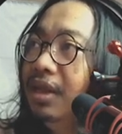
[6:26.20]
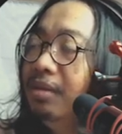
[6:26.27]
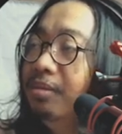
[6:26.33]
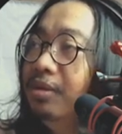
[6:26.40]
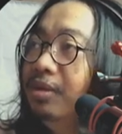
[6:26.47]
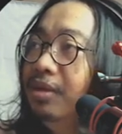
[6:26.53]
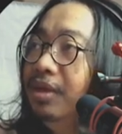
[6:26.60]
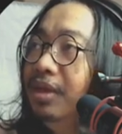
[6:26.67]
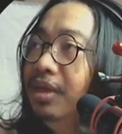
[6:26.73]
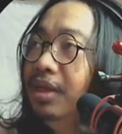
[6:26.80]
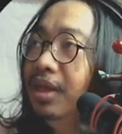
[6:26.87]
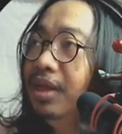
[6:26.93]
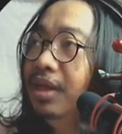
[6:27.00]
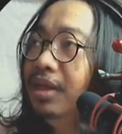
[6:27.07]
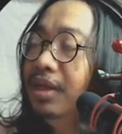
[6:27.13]

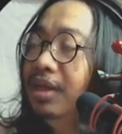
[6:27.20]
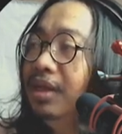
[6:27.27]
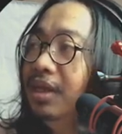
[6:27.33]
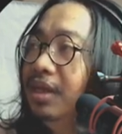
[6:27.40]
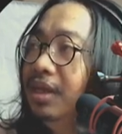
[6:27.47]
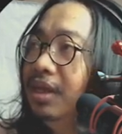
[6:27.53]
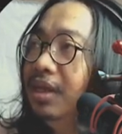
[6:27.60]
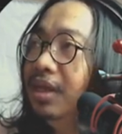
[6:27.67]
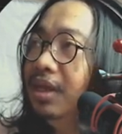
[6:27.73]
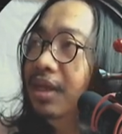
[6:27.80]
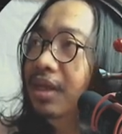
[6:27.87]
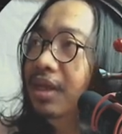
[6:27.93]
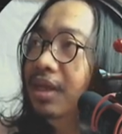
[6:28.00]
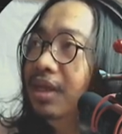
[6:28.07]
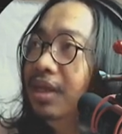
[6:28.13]
Kemudian
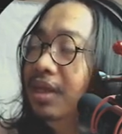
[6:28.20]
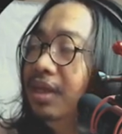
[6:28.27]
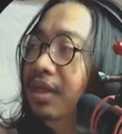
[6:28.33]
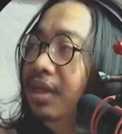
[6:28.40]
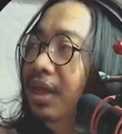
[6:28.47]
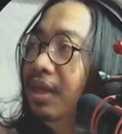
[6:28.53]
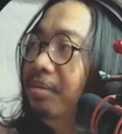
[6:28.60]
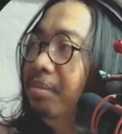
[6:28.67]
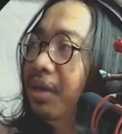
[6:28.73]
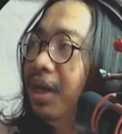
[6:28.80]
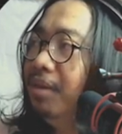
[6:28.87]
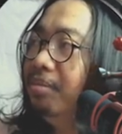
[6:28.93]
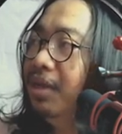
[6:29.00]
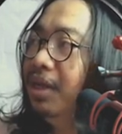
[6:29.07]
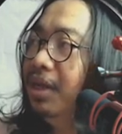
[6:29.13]
uh, yang
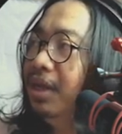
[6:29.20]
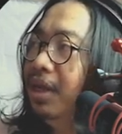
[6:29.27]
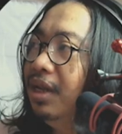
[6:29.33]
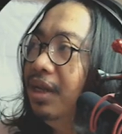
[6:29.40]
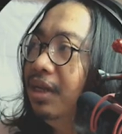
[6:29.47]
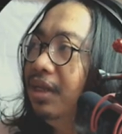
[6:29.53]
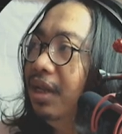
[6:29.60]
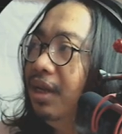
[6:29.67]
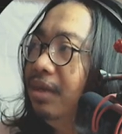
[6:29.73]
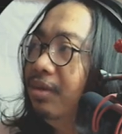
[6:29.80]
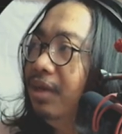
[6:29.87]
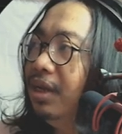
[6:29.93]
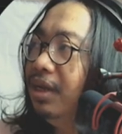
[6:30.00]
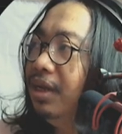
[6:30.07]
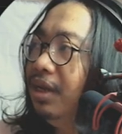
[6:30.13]
pertama yang kita
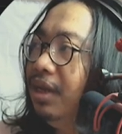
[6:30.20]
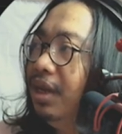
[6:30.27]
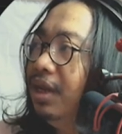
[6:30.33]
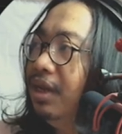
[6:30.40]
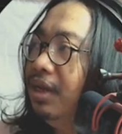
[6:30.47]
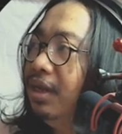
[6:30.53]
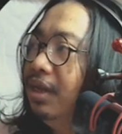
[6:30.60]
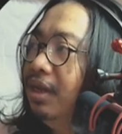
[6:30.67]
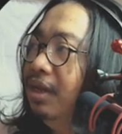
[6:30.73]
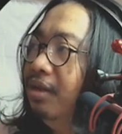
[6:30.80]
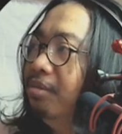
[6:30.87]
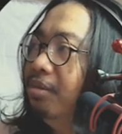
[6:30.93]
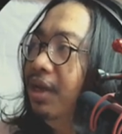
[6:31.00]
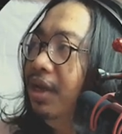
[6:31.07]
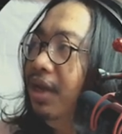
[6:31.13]
lakukan adalah
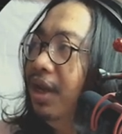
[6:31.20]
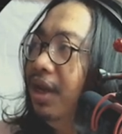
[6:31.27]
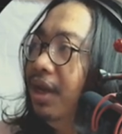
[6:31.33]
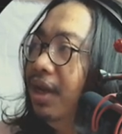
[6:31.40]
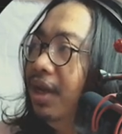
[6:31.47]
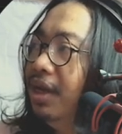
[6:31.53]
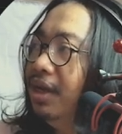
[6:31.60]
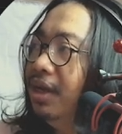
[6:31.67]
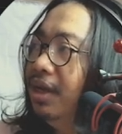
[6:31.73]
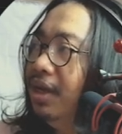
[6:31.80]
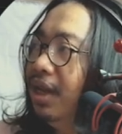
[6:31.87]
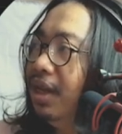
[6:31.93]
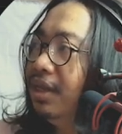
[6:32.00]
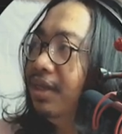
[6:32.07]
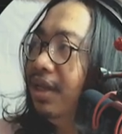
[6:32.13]

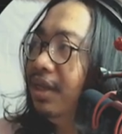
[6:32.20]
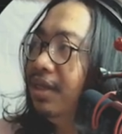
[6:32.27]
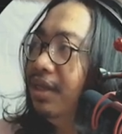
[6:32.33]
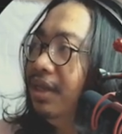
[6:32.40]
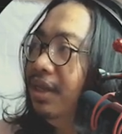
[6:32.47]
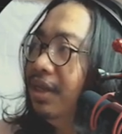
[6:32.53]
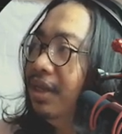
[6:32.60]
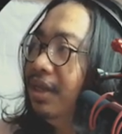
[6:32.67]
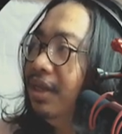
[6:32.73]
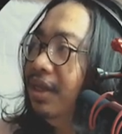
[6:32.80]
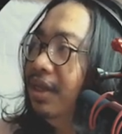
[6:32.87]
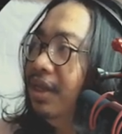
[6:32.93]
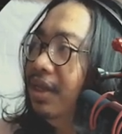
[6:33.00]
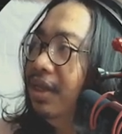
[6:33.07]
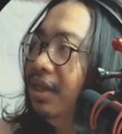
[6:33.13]
menghilangkan excess ini.
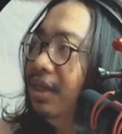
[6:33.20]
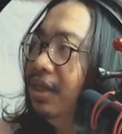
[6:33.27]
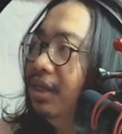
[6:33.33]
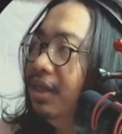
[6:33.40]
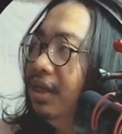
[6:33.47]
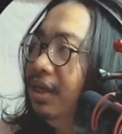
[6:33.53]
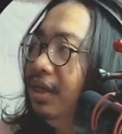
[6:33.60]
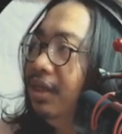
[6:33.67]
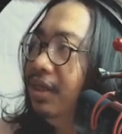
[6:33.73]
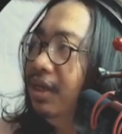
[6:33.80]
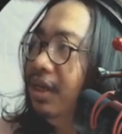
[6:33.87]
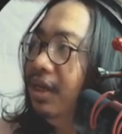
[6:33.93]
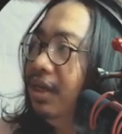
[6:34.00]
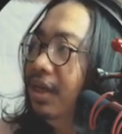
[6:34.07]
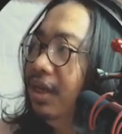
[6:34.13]
Jadi di
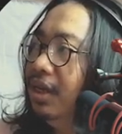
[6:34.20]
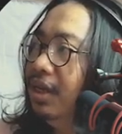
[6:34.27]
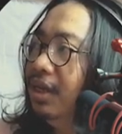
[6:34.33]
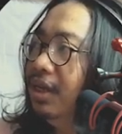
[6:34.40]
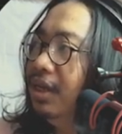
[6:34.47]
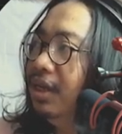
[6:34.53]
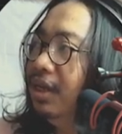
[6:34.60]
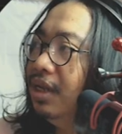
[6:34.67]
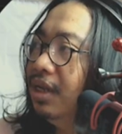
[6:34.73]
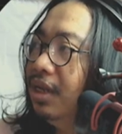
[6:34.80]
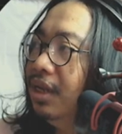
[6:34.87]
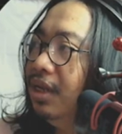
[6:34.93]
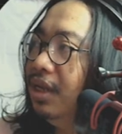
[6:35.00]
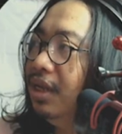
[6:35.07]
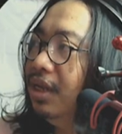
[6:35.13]
sini ada
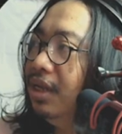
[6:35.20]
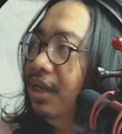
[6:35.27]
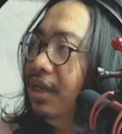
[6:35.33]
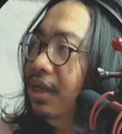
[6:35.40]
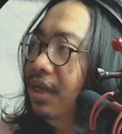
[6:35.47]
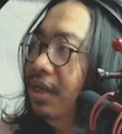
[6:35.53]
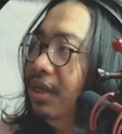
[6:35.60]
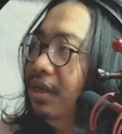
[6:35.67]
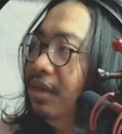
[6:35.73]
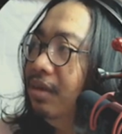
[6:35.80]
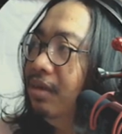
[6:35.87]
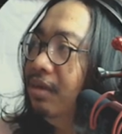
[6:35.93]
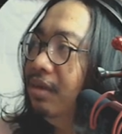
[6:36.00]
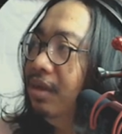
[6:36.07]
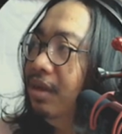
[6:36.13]
kayak
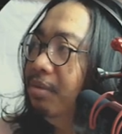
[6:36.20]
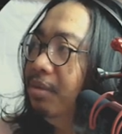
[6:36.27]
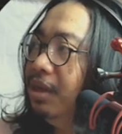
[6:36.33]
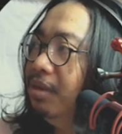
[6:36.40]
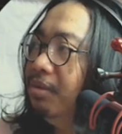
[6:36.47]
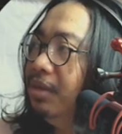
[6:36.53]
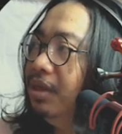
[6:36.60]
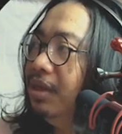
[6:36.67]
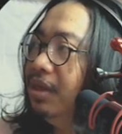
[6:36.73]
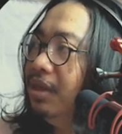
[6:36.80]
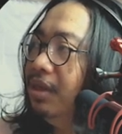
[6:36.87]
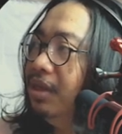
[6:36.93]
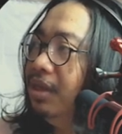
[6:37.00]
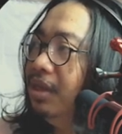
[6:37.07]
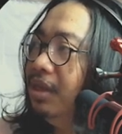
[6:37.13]
uh, apa namanya
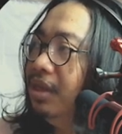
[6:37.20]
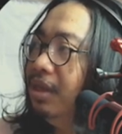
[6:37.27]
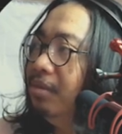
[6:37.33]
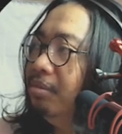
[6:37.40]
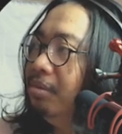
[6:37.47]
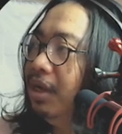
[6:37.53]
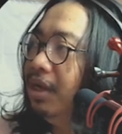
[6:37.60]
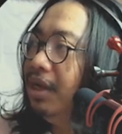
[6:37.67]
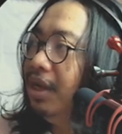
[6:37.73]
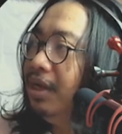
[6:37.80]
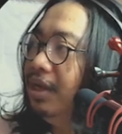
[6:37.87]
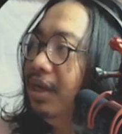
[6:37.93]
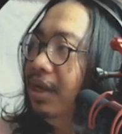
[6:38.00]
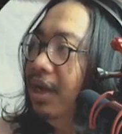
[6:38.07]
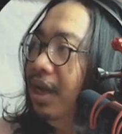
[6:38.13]

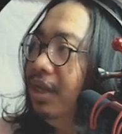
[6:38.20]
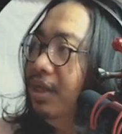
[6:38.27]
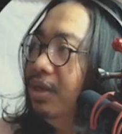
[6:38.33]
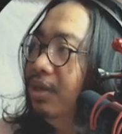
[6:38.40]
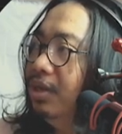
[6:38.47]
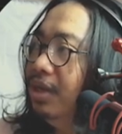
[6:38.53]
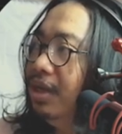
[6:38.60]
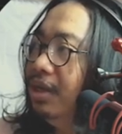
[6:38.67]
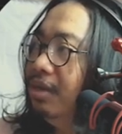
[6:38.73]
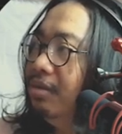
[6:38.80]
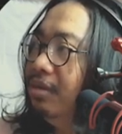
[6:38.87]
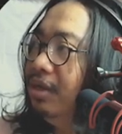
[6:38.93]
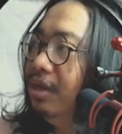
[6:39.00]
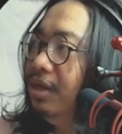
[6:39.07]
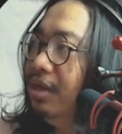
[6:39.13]
bagian yang nggak hijau ya.
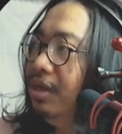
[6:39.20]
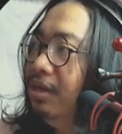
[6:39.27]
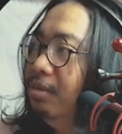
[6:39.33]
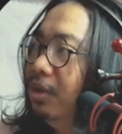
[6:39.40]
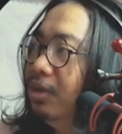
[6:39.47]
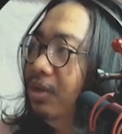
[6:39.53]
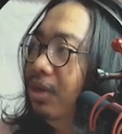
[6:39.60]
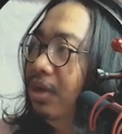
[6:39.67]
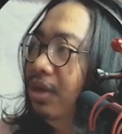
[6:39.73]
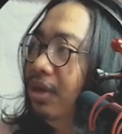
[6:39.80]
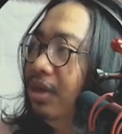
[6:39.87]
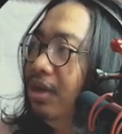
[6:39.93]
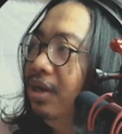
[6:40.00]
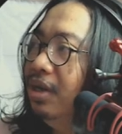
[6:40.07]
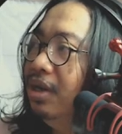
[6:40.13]
Ini ini bocor.